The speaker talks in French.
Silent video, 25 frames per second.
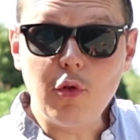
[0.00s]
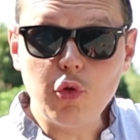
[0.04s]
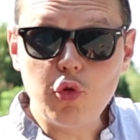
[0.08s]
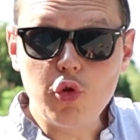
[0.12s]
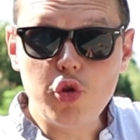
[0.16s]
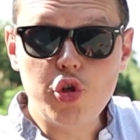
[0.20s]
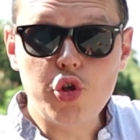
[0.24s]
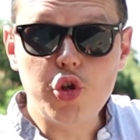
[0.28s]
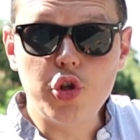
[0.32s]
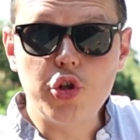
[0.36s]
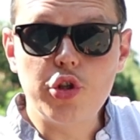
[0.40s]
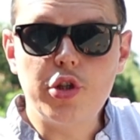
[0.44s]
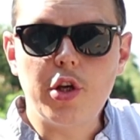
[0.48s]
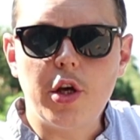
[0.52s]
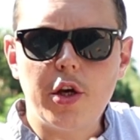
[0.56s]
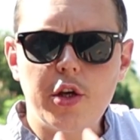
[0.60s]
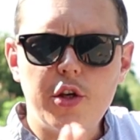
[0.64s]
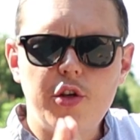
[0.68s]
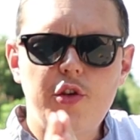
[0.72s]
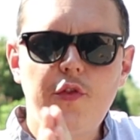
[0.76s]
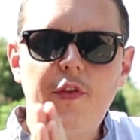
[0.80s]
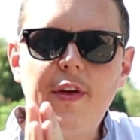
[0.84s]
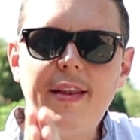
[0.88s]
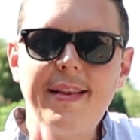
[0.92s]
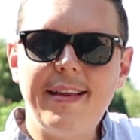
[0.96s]
toute chose,
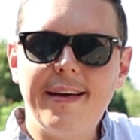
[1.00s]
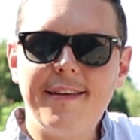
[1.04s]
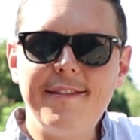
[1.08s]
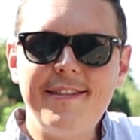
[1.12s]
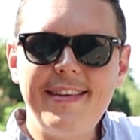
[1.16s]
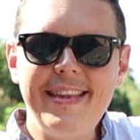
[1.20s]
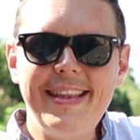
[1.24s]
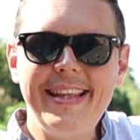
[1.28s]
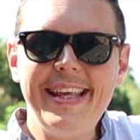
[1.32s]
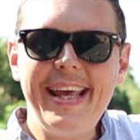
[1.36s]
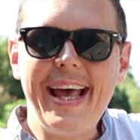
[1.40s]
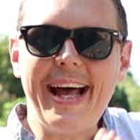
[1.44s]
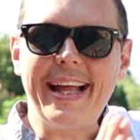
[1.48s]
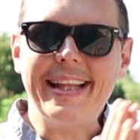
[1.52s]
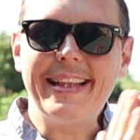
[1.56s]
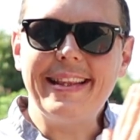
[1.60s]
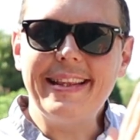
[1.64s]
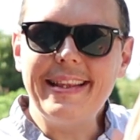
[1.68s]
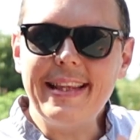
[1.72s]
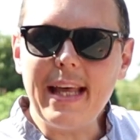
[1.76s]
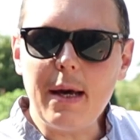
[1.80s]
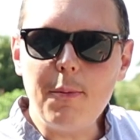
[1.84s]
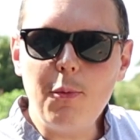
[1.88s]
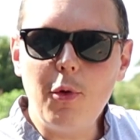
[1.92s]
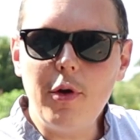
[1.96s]
je vais t'inviter à
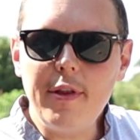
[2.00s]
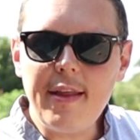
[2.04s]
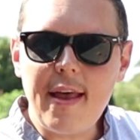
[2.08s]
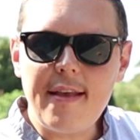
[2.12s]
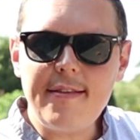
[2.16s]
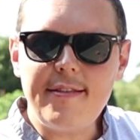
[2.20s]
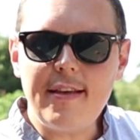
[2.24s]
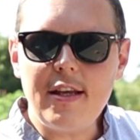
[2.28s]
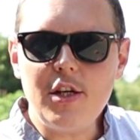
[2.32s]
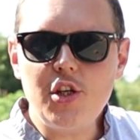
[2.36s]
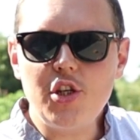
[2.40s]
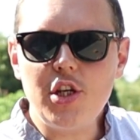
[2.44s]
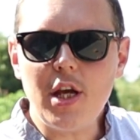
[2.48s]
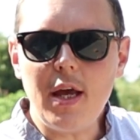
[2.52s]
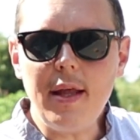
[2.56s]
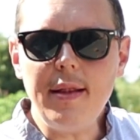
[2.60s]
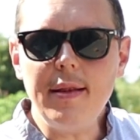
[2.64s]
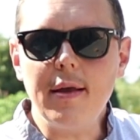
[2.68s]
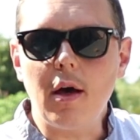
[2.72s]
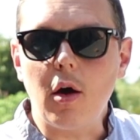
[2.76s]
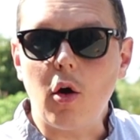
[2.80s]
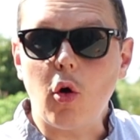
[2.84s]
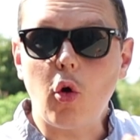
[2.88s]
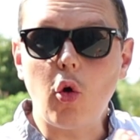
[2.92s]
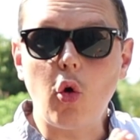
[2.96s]
t'abonner à cette
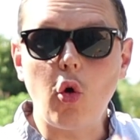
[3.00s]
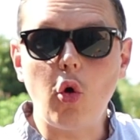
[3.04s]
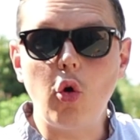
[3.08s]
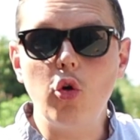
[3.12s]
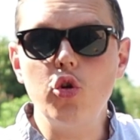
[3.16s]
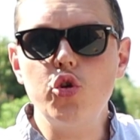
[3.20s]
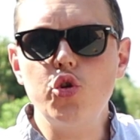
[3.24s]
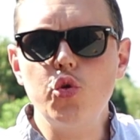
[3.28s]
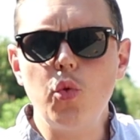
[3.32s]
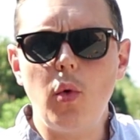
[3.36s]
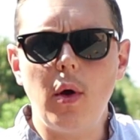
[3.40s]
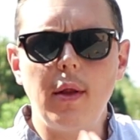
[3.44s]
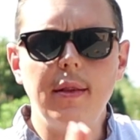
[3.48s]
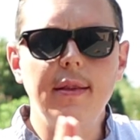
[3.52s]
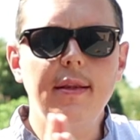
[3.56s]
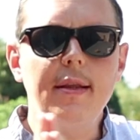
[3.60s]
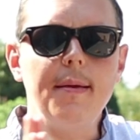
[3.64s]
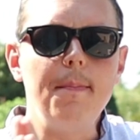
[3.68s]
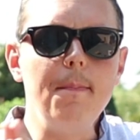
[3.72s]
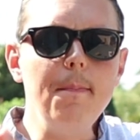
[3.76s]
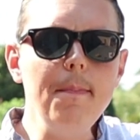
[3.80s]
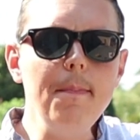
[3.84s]
chaîne, rejoindre des